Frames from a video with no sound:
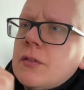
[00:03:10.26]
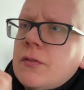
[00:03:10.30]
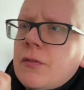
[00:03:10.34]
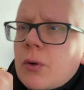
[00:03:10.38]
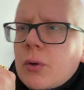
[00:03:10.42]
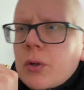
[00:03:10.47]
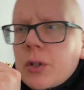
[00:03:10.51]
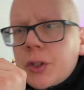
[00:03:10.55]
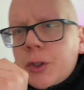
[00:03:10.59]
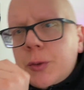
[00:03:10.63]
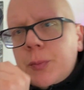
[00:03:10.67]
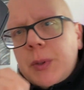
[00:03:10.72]

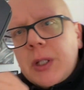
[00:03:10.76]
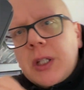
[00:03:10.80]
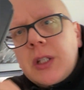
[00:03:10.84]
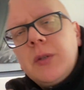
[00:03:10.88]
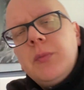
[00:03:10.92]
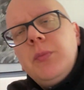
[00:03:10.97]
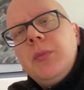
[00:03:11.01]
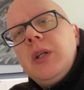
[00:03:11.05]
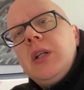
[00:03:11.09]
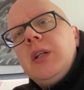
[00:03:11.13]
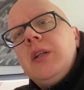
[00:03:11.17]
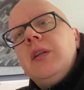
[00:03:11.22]
vollgespickt
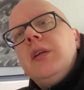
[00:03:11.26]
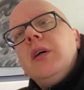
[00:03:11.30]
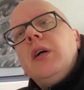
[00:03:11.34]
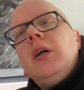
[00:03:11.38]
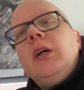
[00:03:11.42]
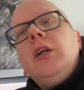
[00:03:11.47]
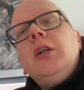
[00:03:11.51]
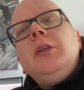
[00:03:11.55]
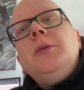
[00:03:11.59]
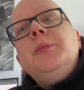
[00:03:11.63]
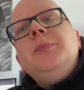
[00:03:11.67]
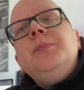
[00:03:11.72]
mit
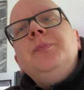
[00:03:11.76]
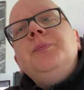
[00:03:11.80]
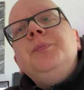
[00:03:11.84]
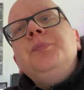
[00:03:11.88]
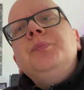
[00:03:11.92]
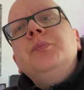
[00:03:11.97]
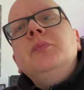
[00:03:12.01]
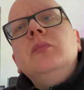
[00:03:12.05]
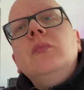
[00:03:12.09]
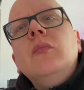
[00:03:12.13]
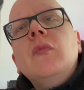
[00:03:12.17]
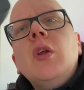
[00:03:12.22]
ähm,
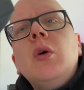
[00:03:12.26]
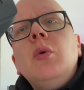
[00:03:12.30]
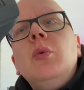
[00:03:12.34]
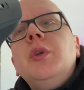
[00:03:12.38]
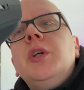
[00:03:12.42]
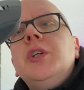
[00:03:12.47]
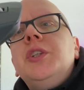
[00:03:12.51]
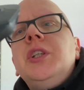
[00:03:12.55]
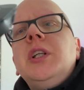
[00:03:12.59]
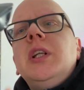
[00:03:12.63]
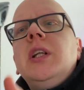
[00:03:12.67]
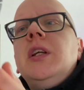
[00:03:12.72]

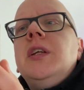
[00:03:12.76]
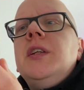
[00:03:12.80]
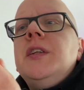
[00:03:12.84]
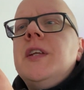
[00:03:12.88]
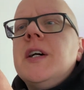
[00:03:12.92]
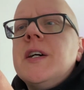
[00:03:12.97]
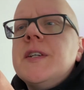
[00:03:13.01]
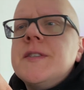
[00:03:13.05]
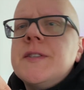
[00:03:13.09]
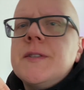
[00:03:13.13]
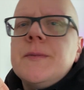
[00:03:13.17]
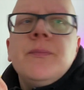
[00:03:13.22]
unterschiedlichen
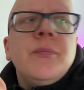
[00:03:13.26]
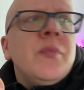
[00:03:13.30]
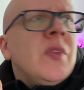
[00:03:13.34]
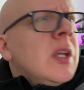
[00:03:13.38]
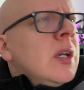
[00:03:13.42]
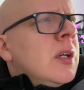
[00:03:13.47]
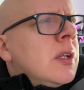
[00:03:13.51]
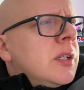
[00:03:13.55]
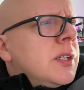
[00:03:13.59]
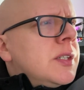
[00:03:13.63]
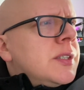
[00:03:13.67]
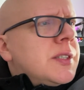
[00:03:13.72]
Tasten.
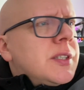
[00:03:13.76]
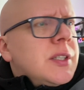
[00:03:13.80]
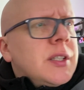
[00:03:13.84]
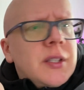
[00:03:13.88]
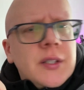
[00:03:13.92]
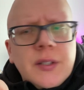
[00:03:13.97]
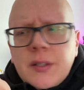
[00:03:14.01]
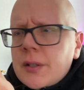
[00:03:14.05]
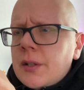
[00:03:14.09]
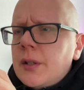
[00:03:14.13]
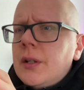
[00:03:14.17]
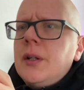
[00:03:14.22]
Es
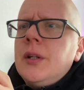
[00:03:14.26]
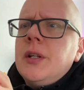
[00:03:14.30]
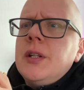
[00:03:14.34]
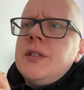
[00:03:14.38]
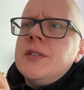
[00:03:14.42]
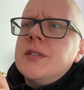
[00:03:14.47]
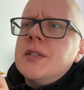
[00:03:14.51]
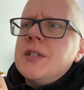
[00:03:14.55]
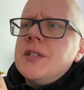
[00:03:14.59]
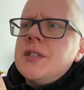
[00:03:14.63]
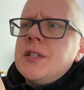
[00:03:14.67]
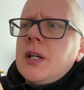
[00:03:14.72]
sind äh,
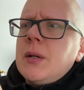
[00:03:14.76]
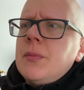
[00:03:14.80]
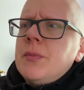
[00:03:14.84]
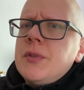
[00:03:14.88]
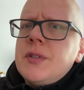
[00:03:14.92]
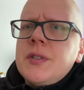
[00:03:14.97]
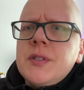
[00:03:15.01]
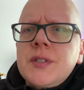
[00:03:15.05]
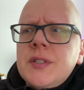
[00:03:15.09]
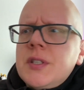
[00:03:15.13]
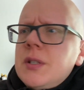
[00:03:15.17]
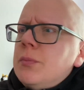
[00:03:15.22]

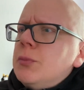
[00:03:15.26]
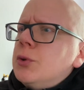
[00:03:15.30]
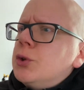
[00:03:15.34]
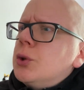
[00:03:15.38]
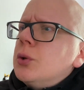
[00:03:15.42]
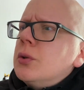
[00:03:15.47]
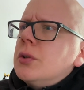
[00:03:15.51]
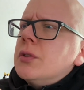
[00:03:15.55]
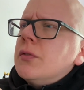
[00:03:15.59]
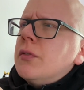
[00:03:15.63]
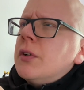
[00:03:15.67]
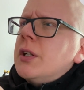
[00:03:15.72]
insgesamt sieben
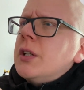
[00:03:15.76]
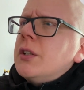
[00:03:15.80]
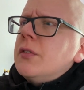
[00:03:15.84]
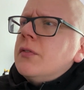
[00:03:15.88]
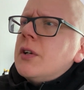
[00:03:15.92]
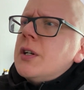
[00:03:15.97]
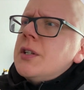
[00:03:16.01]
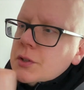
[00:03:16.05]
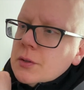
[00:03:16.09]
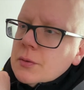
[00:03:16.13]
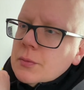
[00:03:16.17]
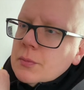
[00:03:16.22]
Stück, soweit ich
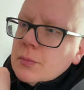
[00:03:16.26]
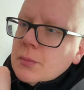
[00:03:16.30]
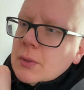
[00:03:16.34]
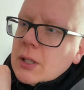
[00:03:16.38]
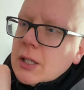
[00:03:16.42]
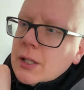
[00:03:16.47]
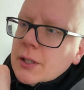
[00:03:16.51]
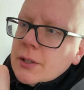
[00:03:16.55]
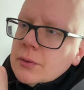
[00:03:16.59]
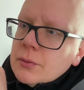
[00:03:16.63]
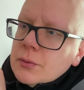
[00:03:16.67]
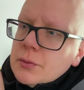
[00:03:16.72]
weiß. wir
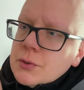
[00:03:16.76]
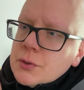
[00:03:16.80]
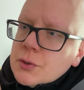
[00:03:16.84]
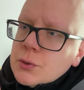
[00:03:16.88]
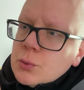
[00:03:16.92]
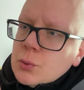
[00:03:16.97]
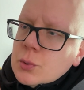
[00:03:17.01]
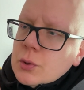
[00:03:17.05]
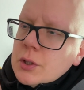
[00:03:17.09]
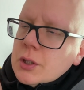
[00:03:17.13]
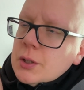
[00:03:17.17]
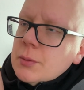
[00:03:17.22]
mal an und
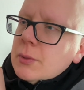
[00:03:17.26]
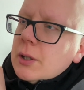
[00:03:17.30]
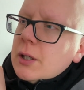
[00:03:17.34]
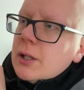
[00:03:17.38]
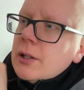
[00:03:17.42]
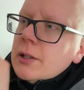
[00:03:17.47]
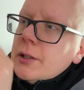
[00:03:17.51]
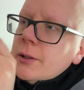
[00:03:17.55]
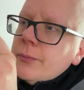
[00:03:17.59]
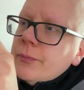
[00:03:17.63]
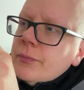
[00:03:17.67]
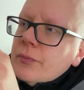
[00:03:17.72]
suchen die mal
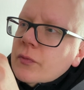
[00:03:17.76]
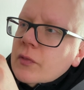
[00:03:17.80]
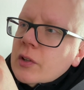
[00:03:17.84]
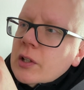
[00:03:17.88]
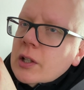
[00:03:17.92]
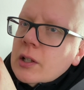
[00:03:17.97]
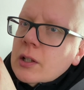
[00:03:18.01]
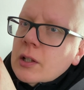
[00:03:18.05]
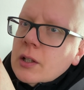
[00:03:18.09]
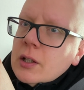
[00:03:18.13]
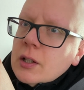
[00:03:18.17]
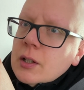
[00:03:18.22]
alle.
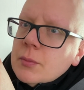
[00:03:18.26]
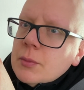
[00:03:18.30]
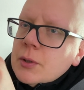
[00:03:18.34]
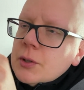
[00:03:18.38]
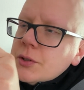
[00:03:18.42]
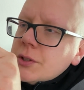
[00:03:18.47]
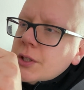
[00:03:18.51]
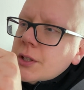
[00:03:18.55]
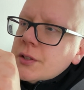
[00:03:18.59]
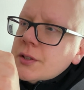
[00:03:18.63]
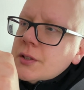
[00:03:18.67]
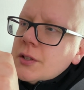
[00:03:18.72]
Linke
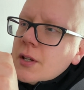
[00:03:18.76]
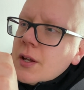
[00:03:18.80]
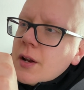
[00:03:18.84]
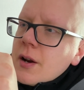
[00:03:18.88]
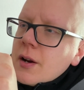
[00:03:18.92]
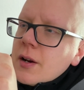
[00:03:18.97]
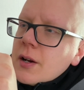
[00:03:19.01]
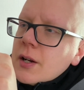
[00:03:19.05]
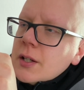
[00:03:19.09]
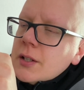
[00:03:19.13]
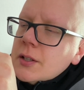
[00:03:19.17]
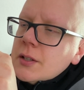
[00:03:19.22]
Maustaste,
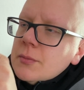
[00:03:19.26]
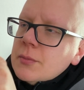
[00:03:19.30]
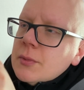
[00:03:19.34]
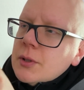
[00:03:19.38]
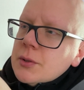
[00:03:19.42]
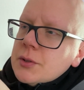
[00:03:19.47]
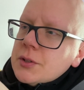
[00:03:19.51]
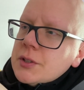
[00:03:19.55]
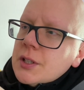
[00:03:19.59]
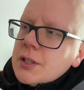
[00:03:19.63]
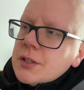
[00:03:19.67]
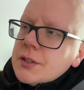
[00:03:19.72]
rechte
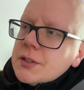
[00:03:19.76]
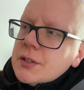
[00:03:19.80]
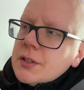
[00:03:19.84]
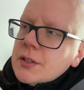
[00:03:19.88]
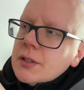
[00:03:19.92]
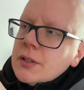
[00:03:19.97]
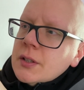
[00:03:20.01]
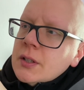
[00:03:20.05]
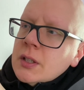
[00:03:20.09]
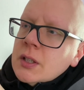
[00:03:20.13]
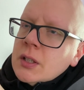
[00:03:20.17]
Maustaste,